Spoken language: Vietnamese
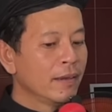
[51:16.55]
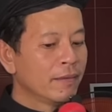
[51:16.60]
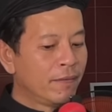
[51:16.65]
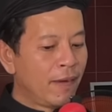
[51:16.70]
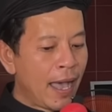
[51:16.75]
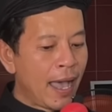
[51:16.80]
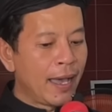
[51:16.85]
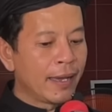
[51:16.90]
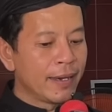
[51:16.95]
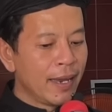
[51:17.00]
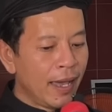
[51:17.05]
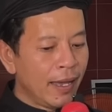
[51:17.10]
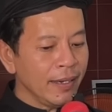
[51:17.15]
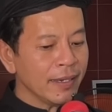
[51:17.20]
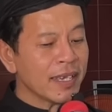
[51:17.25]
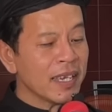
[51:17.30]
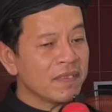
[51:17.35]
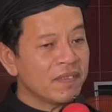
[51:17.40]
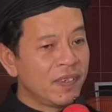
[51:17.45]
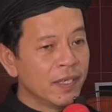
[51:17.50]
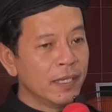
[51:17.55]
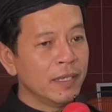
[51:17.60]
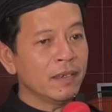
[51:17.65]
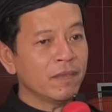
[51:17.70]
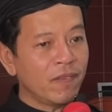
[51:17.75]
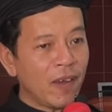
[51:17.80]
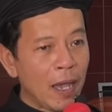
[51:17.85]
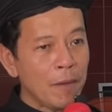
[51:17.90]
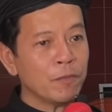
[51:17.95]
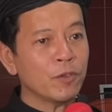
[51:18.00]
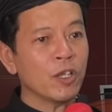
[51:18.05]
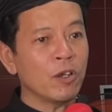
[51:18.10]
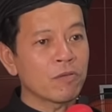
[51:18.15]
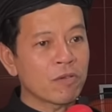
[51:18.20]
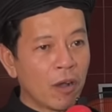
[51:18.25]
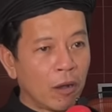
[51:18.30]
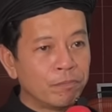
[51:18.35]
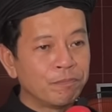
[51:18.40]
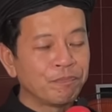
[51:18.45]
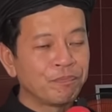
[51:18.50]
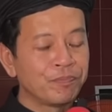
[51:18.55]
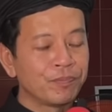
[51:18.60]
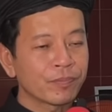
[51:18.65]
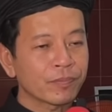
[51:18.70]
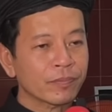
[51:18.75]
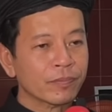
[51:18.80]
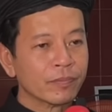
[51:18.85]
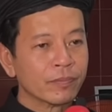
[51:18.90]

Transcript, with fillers: và đến cái phương pháp sâu cùng